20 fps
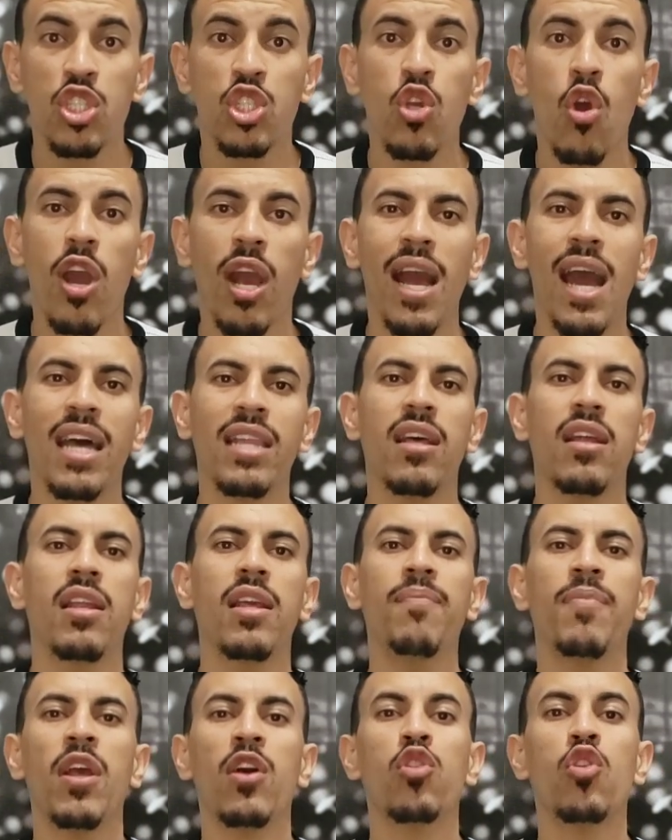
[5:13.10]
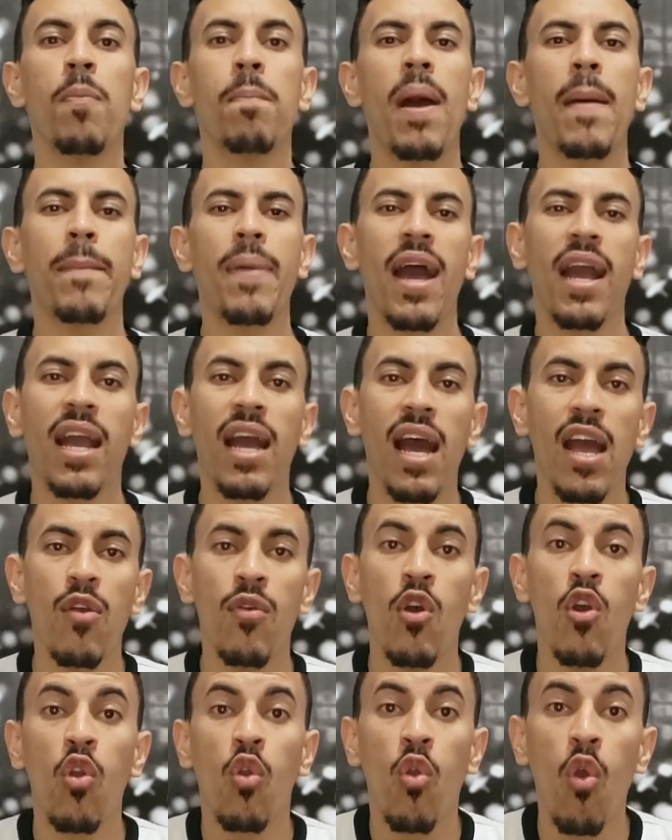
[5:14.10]
jogada ali do
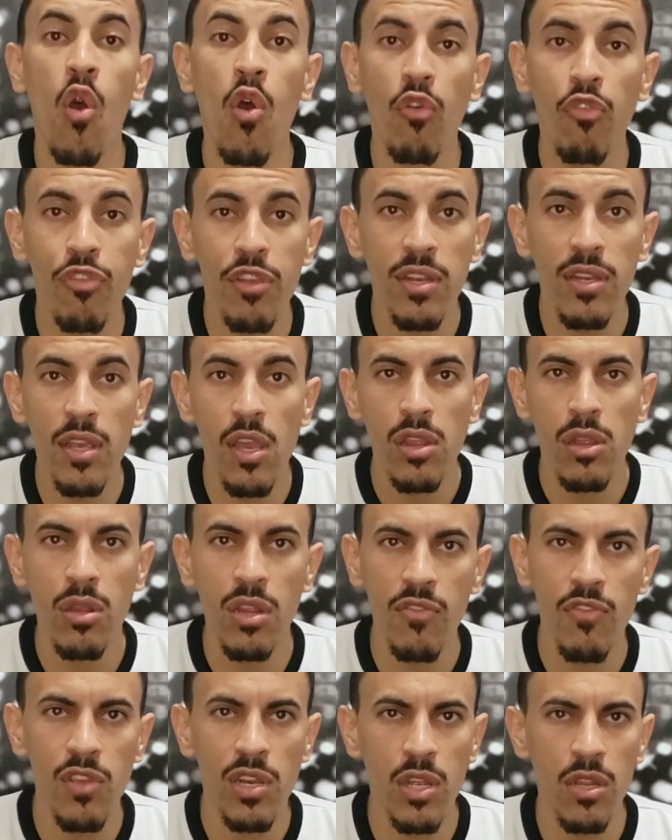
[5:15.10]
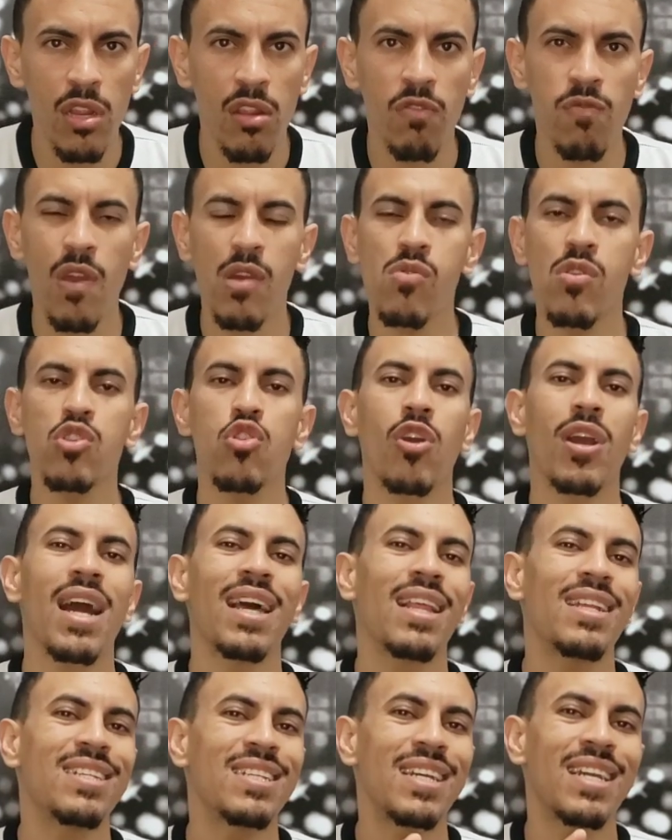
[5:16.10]
papagaio com o Vinícius, e o Vinícius fez uma
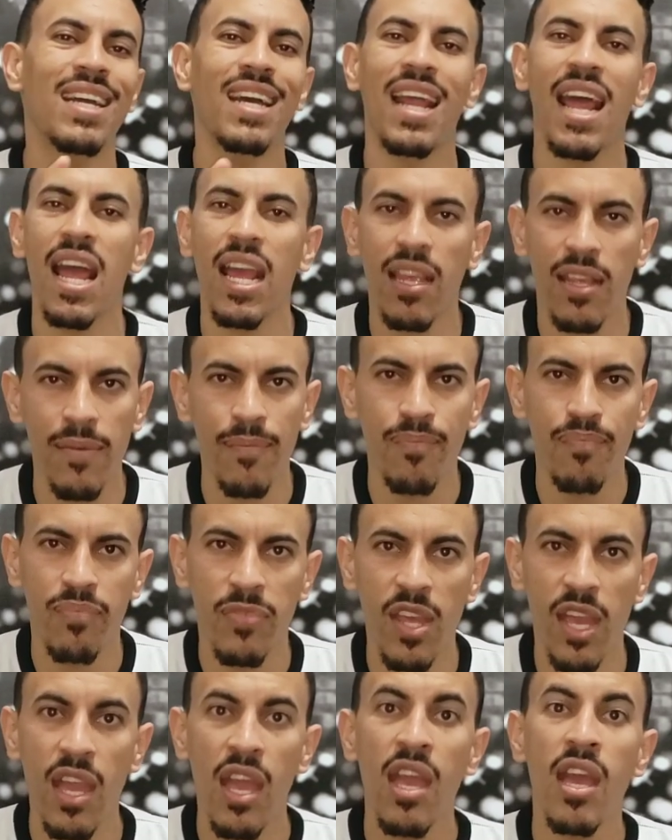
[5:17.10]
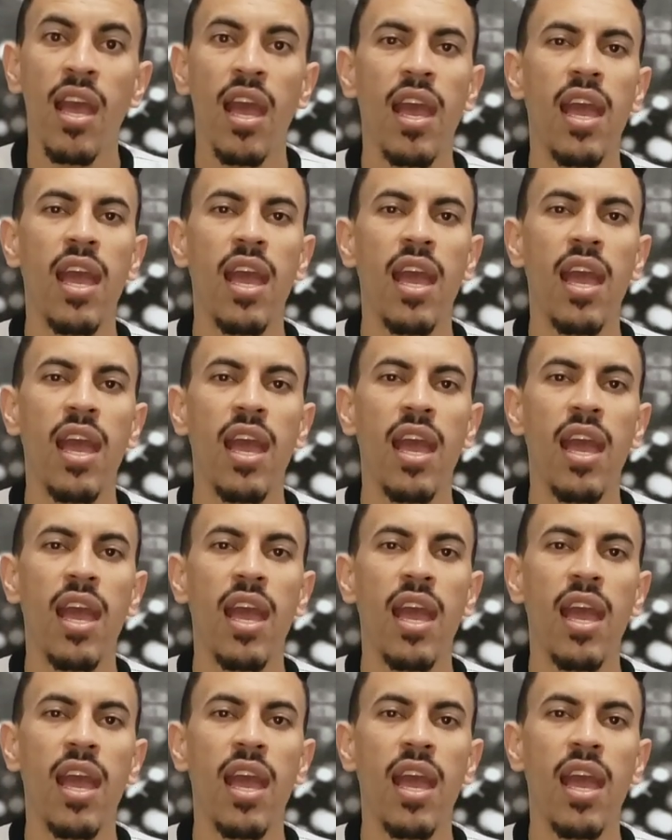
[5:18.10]
jogada de craque, né?